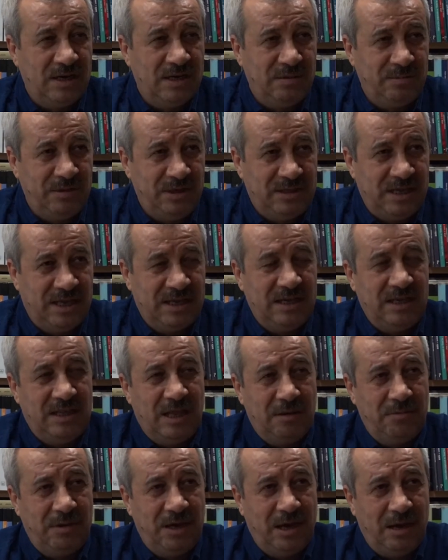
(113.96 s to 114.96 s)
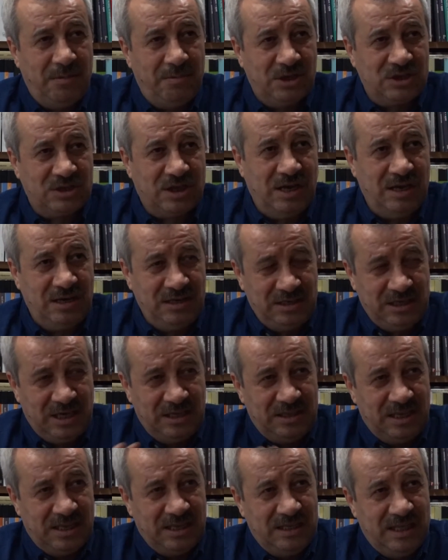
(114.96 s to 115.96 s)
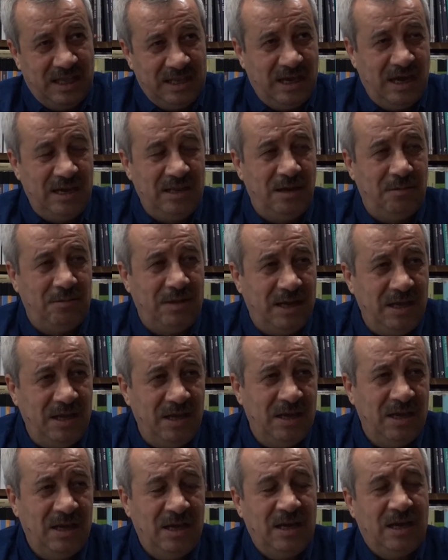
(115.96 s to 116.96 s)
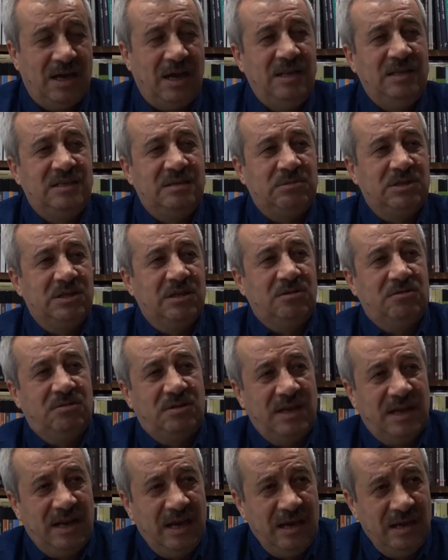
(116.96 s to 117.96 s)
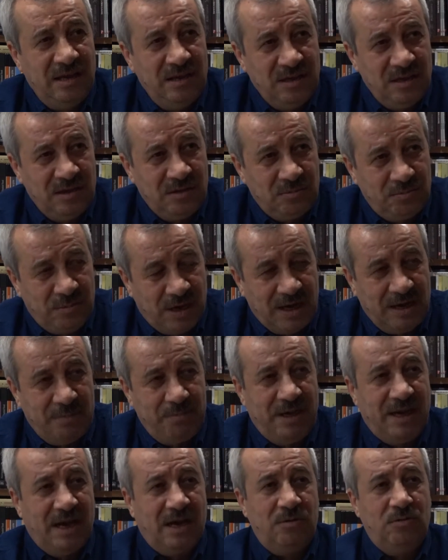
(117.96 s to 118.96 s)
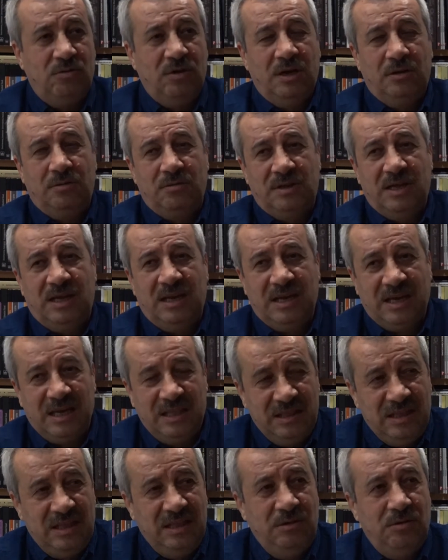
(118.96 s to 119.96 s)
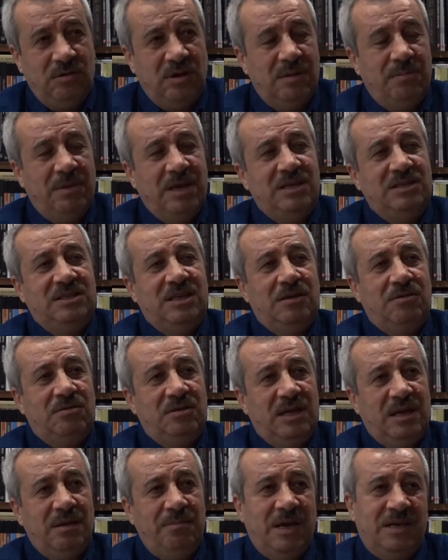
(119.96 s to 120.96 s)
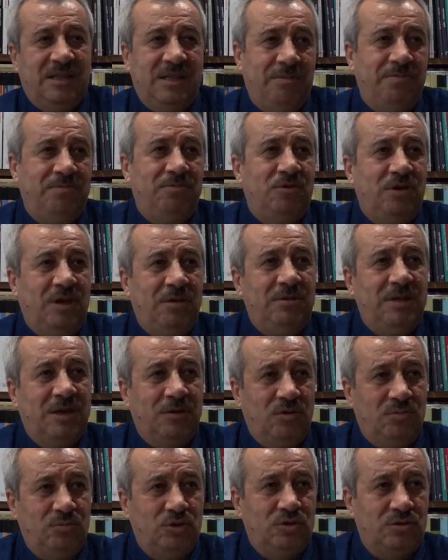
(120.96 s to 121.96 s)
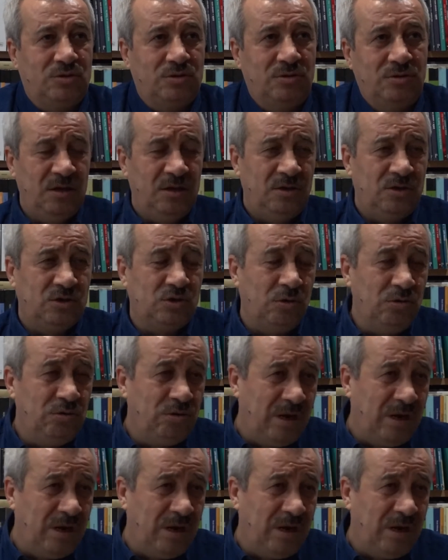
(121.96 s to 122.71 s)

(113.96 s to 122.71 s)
gibi dergiler veya başka dergiler, yayın evleri aynı zamanda Kürtlere, meraklı olan Kürtlere, kendi dilini öğrenmek isteyen Kürtlere mektep görevi de görmüştür. Son